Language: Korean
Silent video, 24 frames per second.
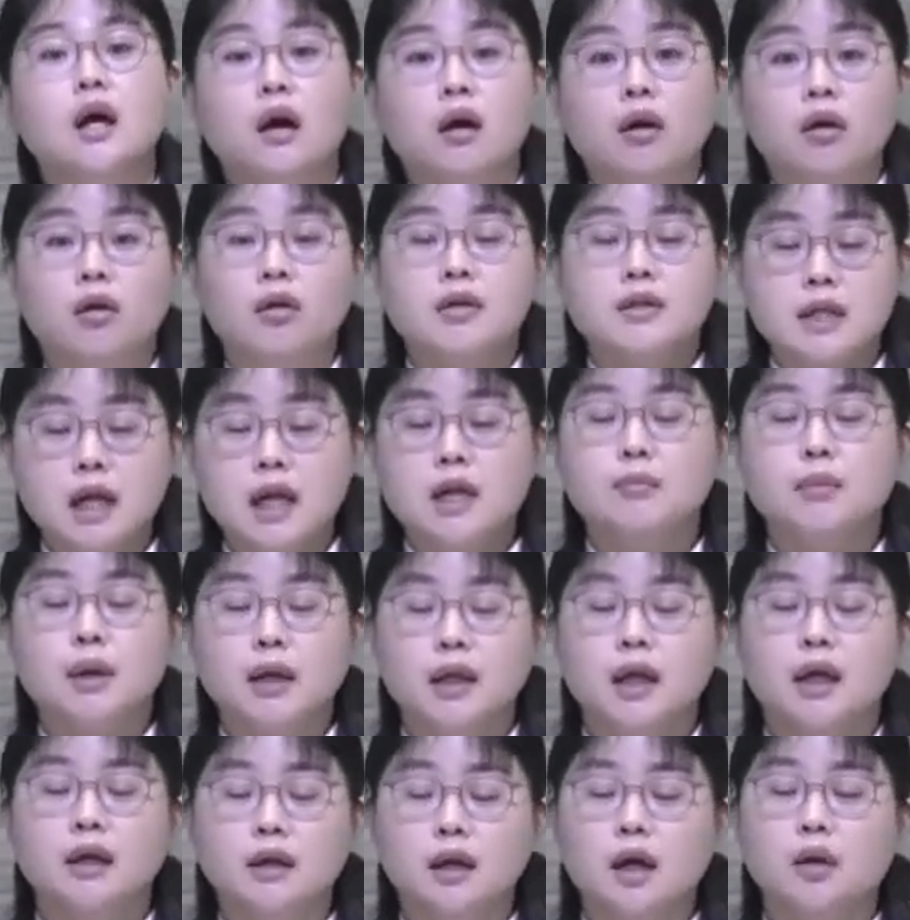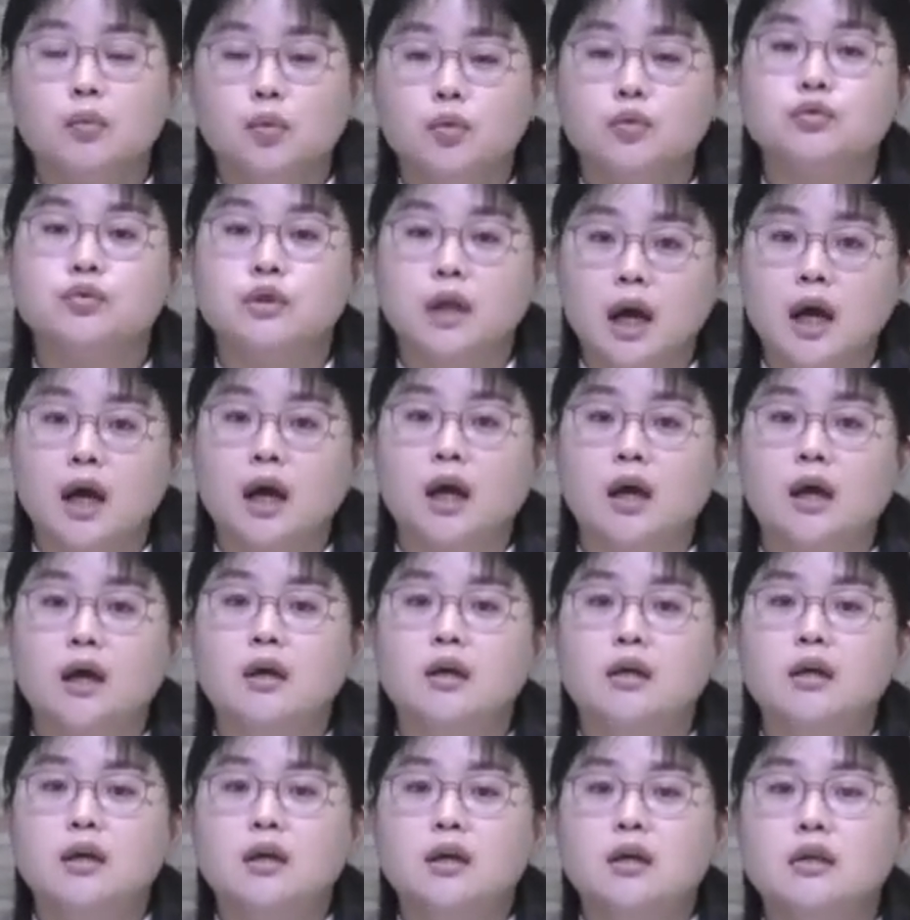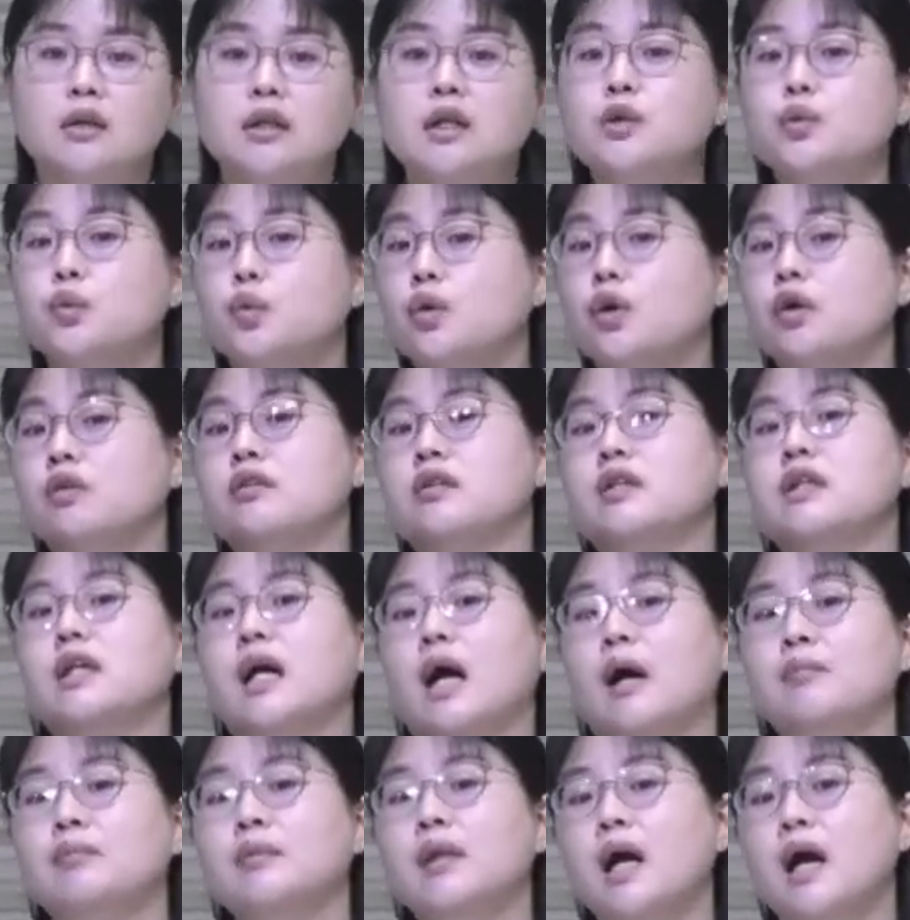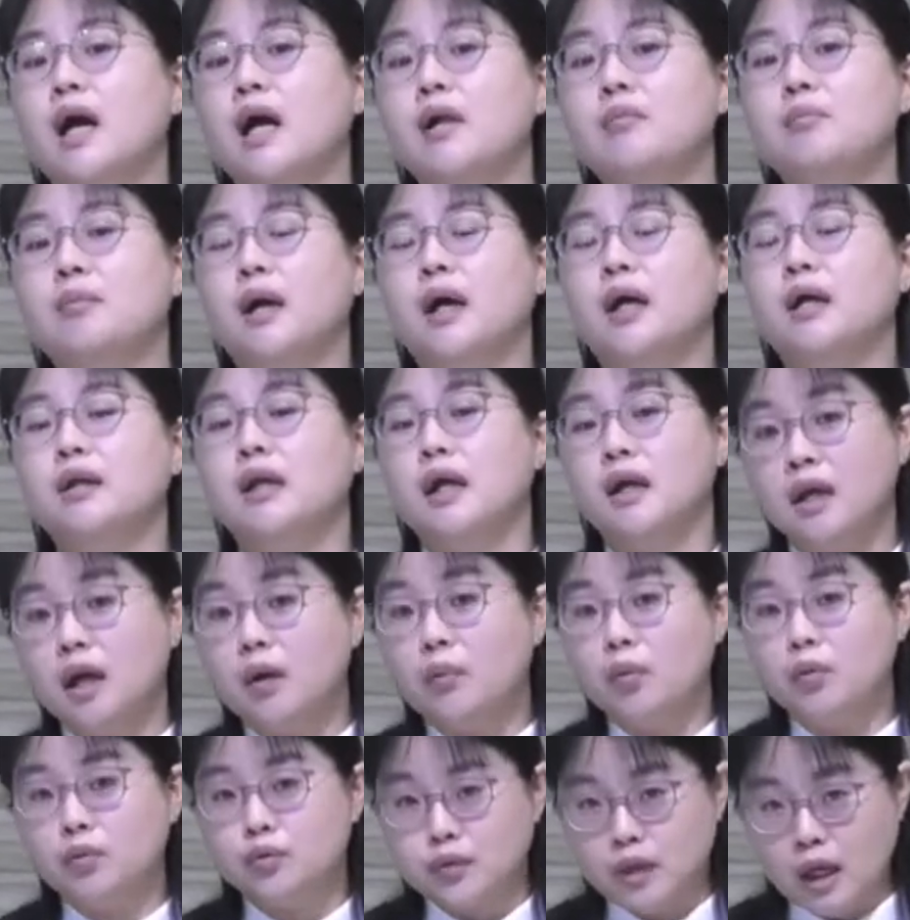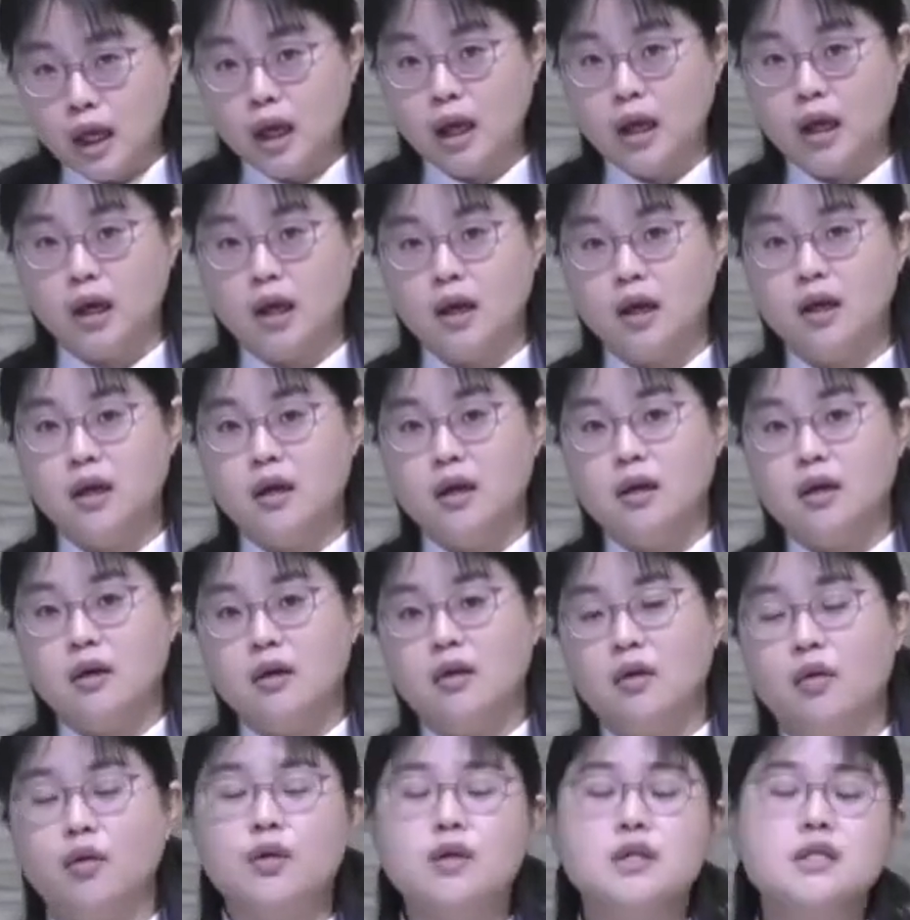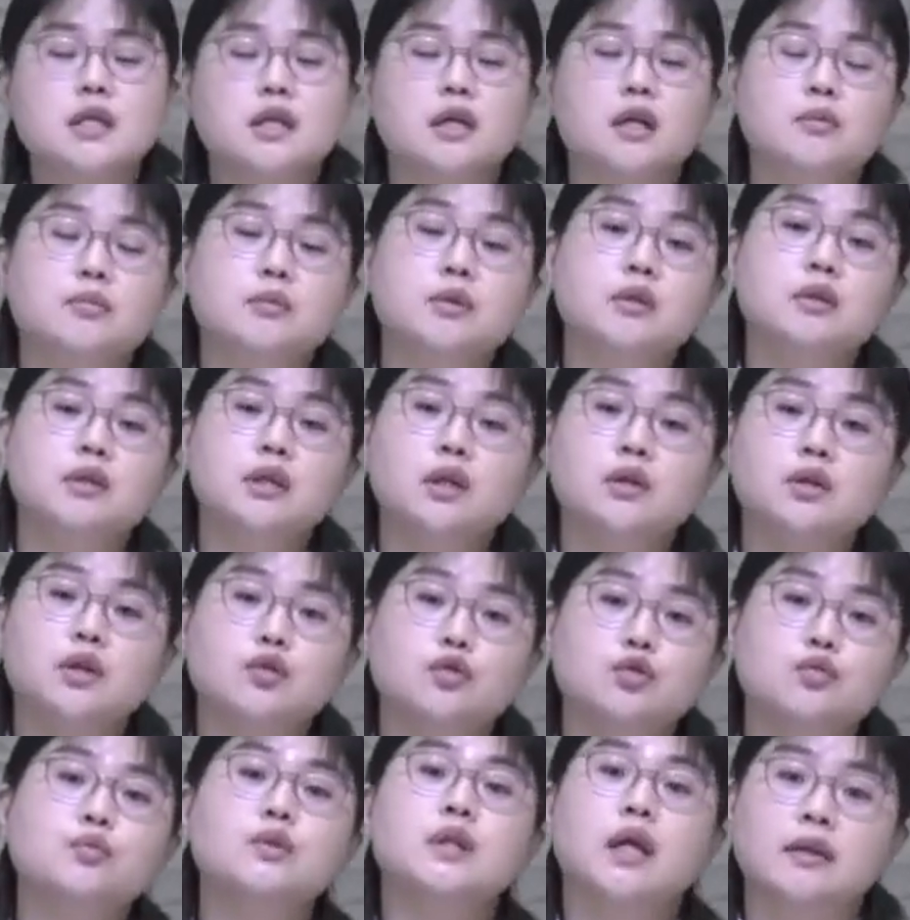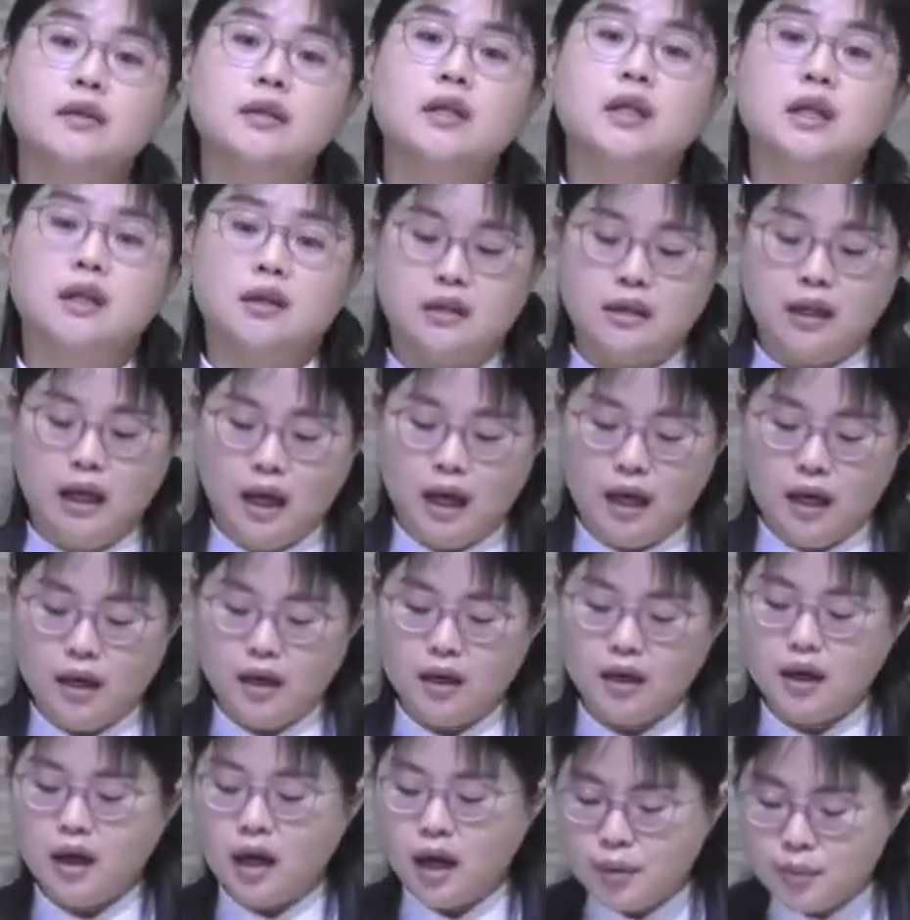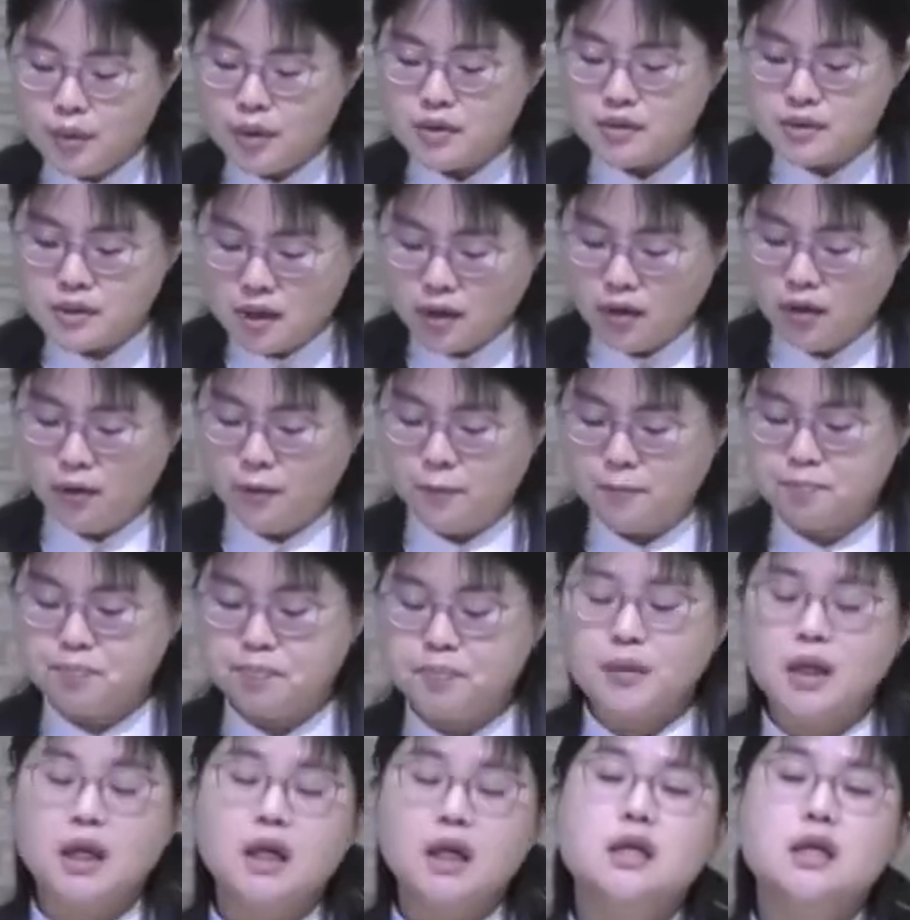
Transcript: 구 어, 살만한가 보구나 이 노역들이 감당할 만한가 보구나 어, 이 사람들을 이렇게 두면 안 되겠다 하면서